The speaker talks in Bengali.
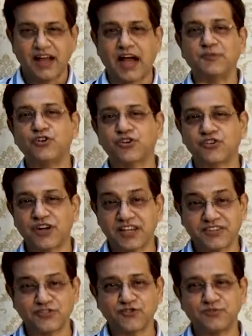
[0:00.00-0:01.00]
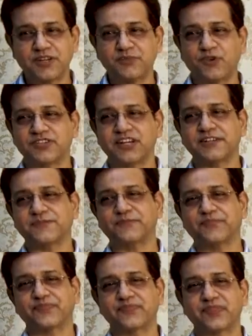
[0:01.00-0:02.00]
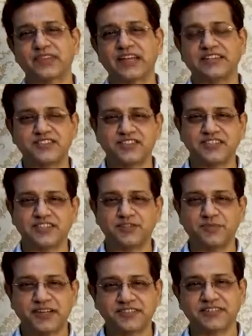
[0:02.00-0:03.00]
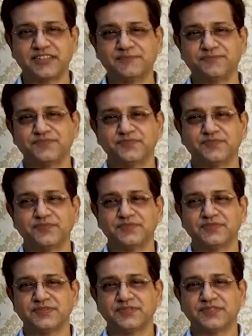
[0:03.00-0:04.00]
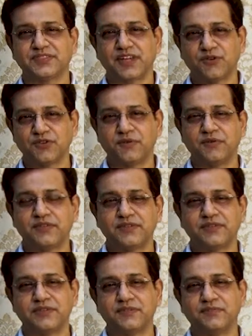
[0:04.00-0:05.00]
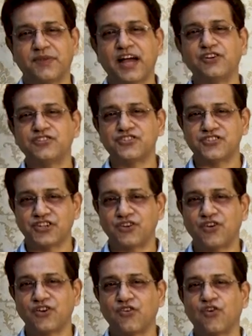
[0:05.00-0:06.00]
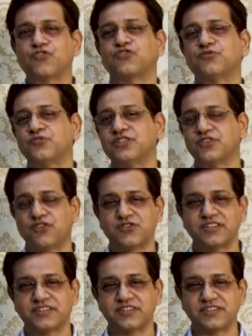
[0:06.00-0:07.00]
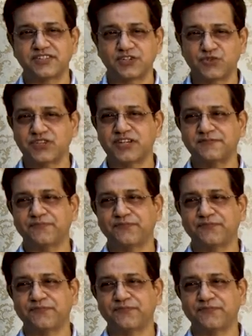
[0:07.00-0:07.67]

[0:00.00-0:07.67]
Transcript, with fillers: আমি ডক্টর আশিস কুমার বসাক অ্যাসিস্ট্যান্ট হেডমাস্টার এবং বায়োলজির শিক্ষক অক্রমণী করোনেশন ইনস্টিটিউশন